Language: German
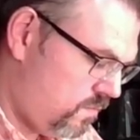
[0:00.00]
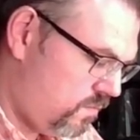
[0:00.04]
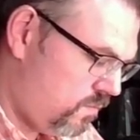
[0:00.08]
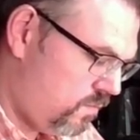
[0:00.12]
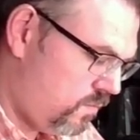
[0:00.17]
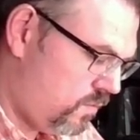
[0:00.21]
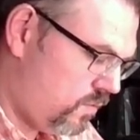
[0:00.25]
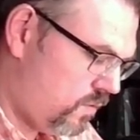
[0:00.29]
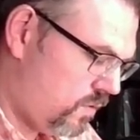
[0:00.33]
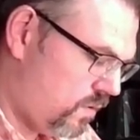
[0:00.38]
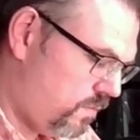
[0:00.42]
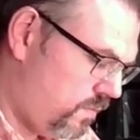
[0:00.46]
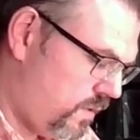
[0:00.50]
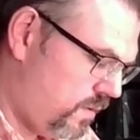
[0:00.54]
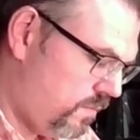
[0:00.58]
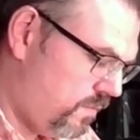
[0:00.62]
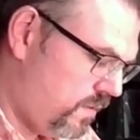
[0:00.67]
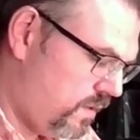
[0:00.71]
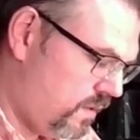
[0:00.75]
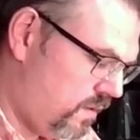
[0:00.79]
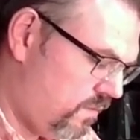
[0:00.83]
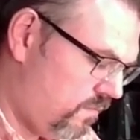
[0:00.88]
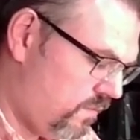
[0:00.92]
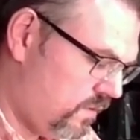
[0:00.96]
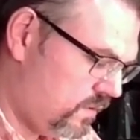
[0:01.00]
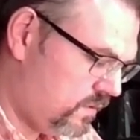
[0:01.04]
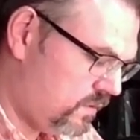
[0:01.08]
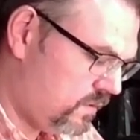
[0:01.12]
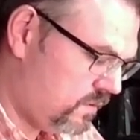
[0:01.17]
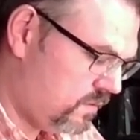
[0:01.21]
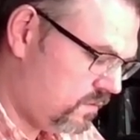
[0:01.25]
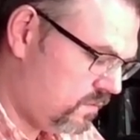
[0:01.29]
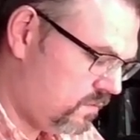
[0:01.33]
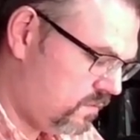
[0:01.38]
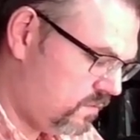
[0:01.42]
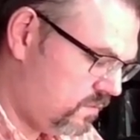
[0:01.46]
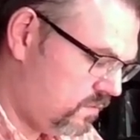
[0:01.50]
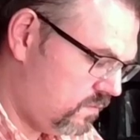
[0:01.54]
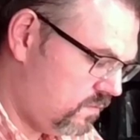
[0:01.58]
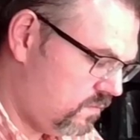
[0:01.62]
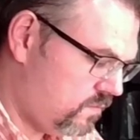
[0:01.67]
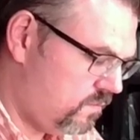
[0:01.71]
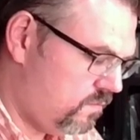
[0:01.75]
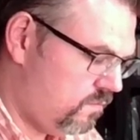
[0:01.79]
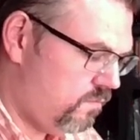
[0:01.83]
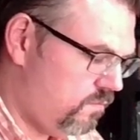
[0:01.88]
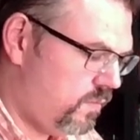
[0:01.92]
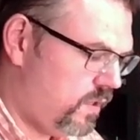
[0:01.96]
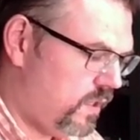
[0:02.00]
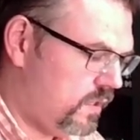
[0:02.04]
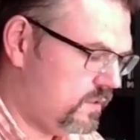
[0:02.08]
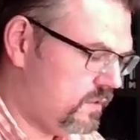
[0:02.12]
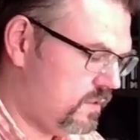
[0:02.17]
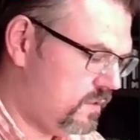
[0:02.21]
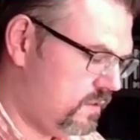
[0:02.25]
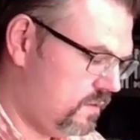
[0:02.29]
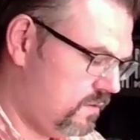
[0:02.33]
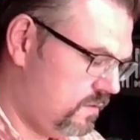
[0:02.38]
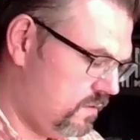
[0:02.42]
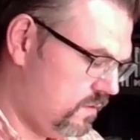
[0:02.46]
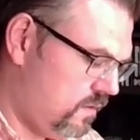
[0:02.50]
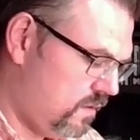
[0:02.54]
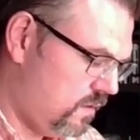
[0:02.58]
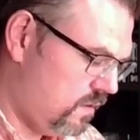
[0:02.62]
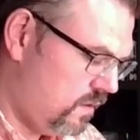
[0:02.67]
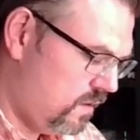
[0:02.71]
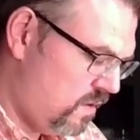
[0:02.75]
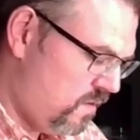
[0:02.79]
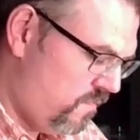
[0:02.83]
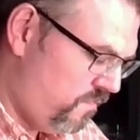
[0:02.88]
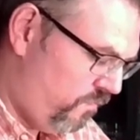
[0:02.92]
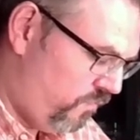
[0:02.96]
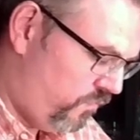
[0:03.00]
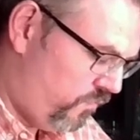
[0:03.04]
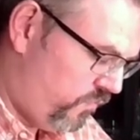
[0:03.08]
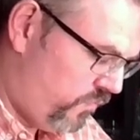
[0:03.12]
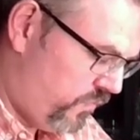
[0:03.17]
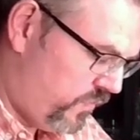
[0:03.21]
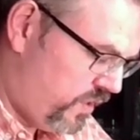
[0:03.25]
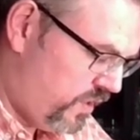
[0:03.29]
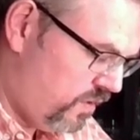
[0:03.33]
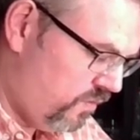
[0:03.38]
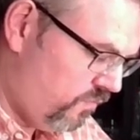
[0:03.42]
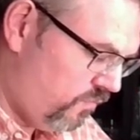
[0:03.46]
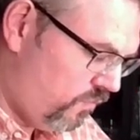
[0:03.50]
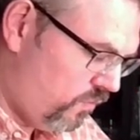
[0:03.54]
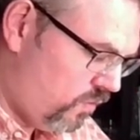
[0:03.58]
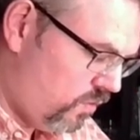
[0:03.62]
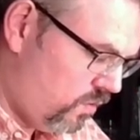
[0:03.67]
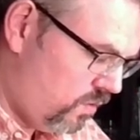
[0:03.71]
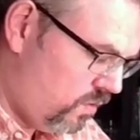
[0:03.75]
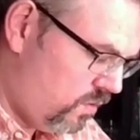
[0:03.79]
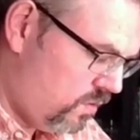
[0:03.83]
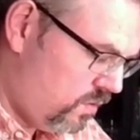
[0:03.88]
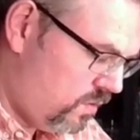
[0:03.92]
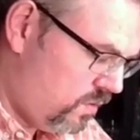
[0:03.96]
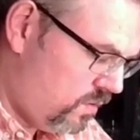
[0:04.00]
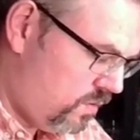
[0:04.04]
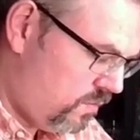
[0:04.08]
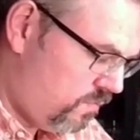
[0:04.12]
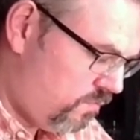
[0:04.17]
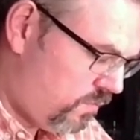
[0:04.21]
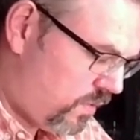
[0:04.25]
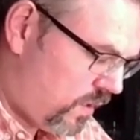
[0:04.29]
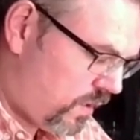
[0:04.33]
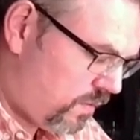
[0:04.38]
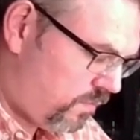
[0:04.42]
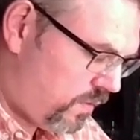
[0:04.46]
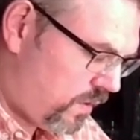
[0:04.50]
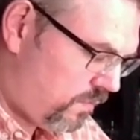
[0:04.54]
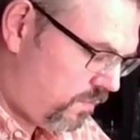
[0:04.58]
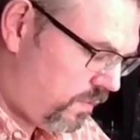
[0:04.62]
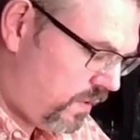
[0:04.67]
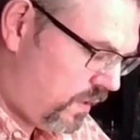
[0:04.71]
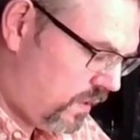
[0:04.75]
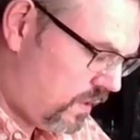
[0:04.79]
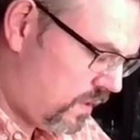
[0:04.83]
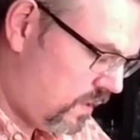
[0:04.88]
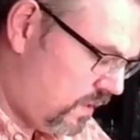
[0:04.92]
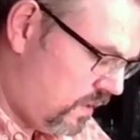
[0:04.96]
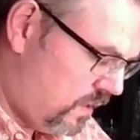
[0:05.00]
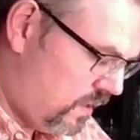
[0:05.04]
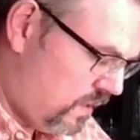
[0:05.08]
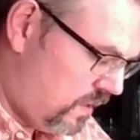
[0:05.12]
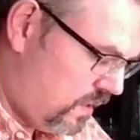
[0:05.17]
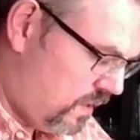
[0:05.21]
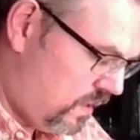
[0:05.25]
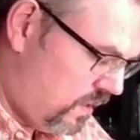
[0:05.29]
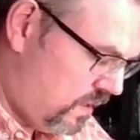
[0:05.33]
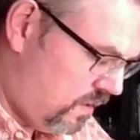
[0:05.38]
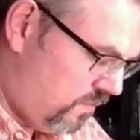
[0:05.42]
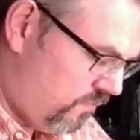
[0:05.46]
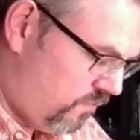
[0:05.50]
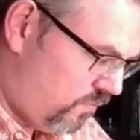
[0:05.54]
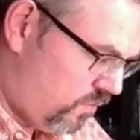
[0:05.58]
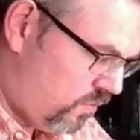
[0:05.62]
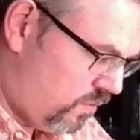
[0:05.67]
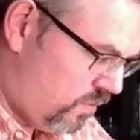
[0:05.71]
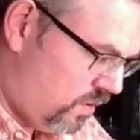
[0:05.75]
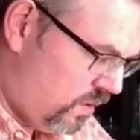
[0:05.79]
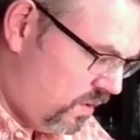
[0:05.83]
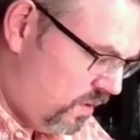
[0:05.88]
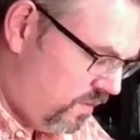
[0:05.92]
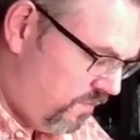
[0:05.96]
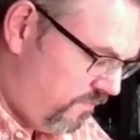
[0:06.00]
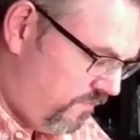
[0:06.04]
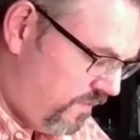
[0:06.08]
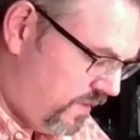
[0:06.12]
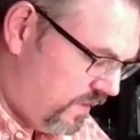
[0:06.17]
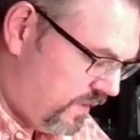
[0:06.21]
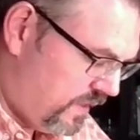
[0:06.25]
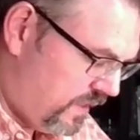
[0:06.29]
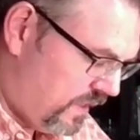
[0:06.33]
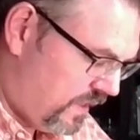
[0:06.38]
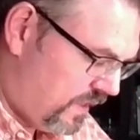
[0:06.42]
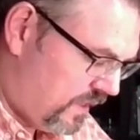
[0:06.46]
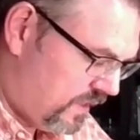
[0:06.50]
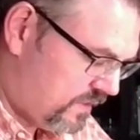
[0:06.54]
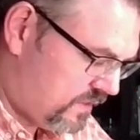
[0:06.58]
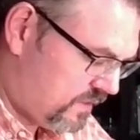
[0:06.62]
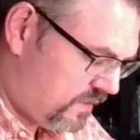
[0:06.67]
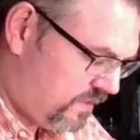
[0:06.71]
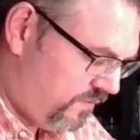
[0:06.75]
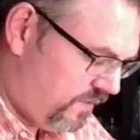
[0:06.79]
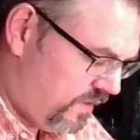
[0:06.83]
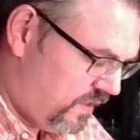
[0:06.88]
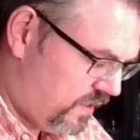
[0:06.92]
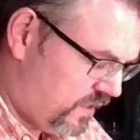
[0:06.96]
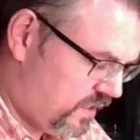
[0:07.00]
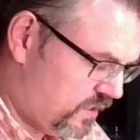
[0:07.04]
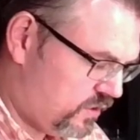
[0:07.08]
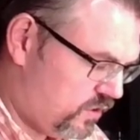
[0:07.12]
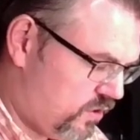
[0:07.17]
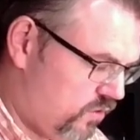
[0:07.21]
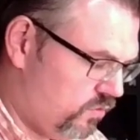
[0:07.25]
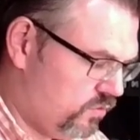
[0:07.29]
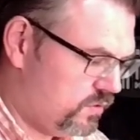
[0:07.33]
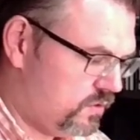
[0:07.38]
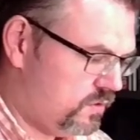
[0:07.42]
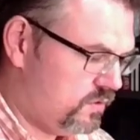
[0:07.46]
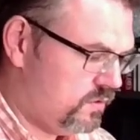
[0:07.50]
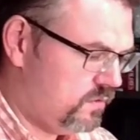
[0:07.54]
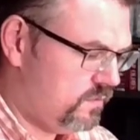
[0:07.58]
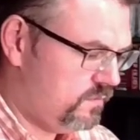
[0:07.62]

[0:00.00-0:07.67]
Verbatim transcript: Programmieren wir irgendwas. Passt. Ja. Und irgendwo, back, back, back, irgendwo wird die Klasse wieder geschlossen.